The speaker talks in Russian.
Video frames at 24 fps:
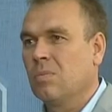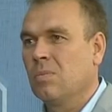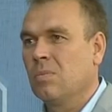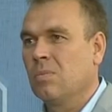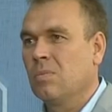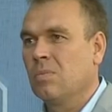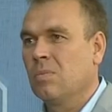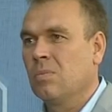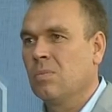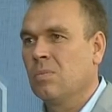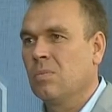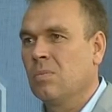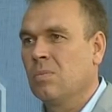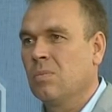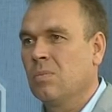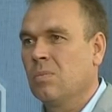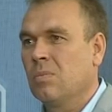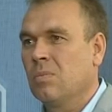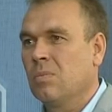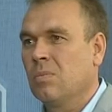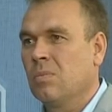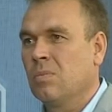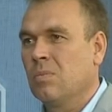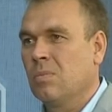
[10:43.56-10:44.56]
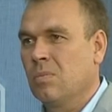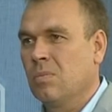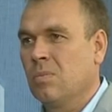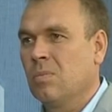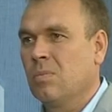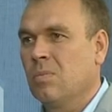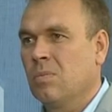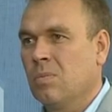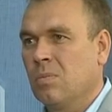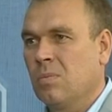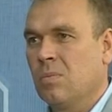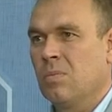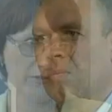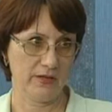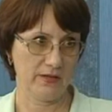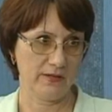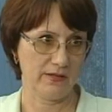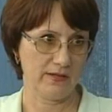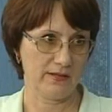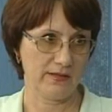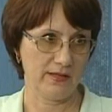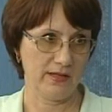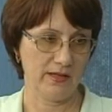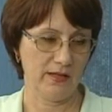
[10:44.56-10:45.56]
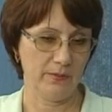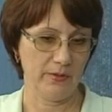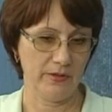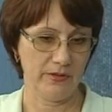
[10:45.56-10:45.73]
который сейчас дает право на меры социальной